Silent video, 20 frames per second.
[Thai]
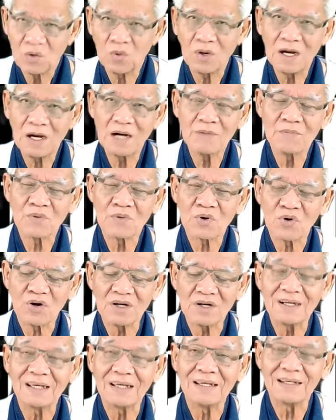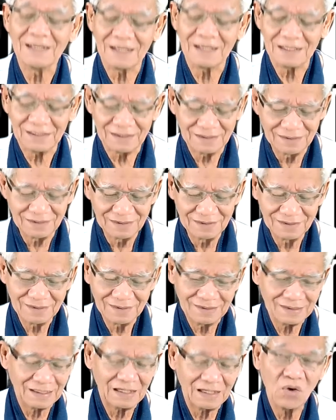ความร้อน
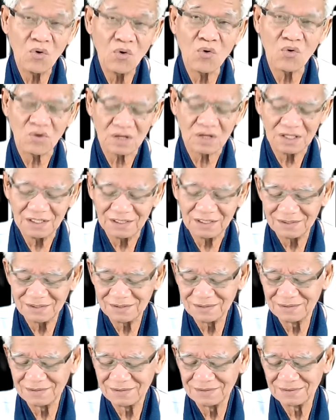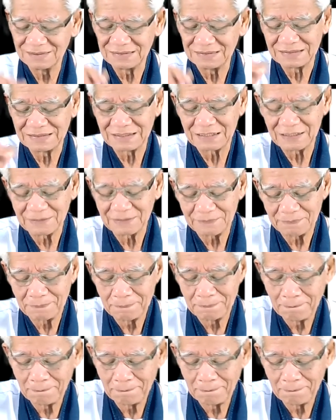ใดๆในโลกเนี่ยนะครับ